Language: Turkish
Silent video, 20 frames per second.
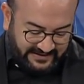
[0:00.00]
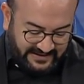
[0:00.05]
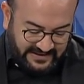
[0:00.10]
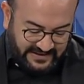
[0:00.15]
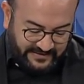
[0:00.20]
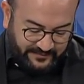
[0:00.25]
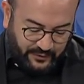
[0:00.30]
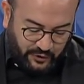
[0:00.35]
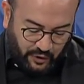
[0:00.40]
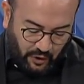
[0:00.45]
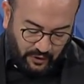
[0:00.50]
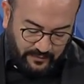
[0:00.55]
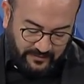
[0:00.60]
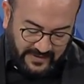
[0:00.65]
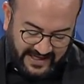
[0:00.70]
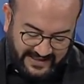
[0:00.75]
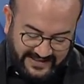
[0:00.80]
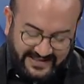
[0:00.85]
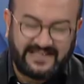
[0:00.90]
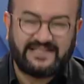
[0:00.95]
Didip Köl
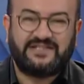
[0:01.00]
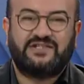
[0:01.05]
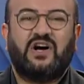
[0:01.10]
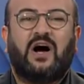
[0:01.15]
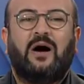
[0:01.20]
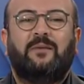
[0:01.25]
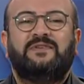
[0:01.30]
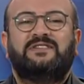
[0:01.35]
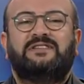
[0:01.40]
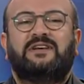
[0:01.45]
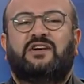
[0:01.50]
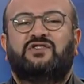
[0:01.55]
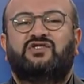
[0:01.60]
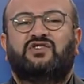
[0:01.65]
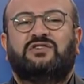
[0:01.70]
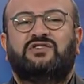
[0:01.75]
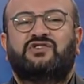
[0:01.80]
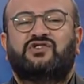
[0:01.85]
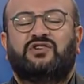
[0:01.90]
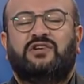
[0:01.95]
Merkez Camisi
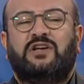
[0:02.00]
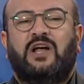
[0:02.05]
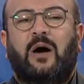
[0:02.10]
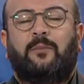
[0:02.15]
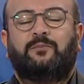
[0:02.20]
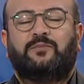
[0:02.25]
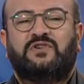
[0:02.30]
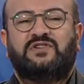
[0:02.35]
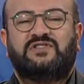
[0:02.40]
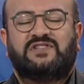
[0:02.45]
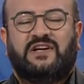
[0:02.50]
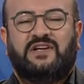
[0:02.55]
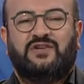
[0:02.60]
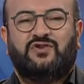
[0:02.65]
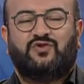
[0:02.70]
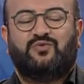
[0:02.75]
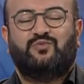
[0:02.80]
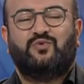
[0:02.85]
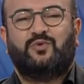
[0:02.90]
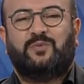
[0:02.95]
açılışını yaptı
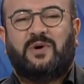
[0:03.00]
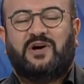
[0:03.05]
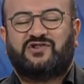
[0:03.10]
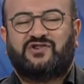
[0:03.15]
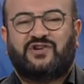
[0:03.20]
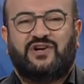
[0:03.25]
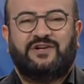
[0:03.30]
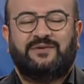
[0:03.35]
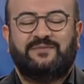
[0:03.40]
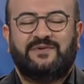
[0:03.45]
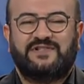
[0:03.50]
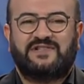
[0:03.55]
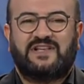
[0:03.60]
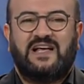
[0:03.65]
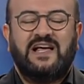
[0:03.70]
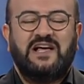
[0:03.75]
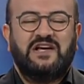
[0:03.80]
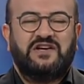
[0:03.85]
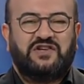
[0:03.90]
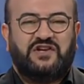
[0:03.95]
Sayın Cumhurbaşkanımız